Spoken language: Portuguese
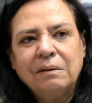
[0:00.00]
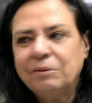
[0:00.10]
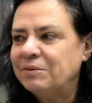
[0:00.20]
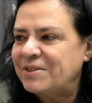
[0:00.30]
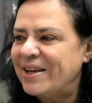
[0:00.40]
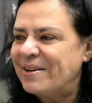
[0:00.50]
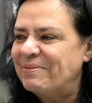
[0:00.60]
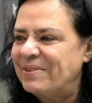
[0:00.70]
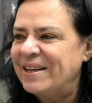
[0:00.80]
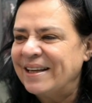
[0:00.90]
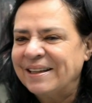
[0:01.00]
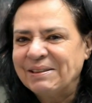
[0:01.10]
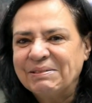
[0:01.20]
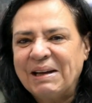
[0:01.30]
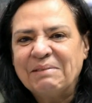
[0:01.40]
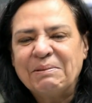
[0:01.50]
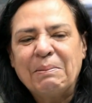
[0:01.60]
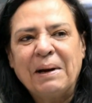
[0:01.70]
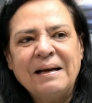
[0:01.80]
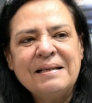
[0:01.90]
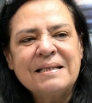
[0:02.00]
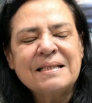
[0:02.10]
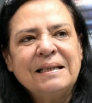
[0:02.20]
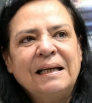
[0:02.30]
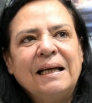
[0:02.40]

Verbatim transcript: não servia, não dava mais.